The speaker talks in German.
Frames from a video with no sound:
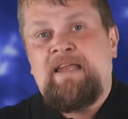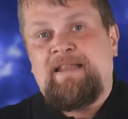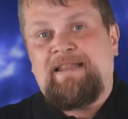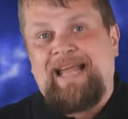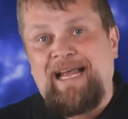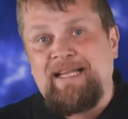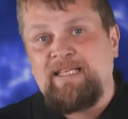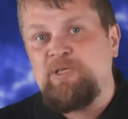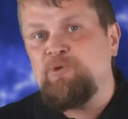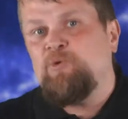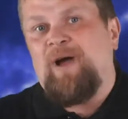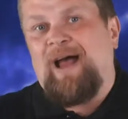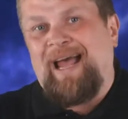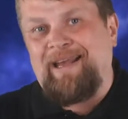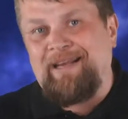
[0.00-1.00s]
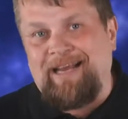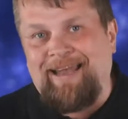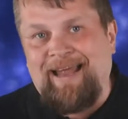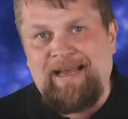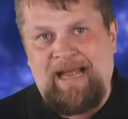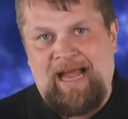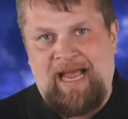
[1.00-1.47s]
Dazu ein
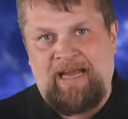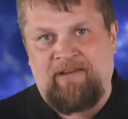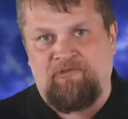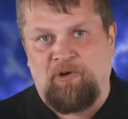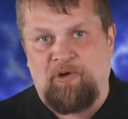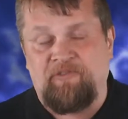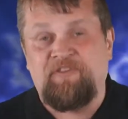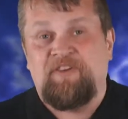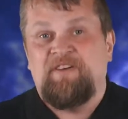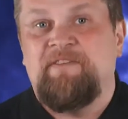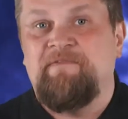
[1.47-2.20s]
kleiner Einwurf.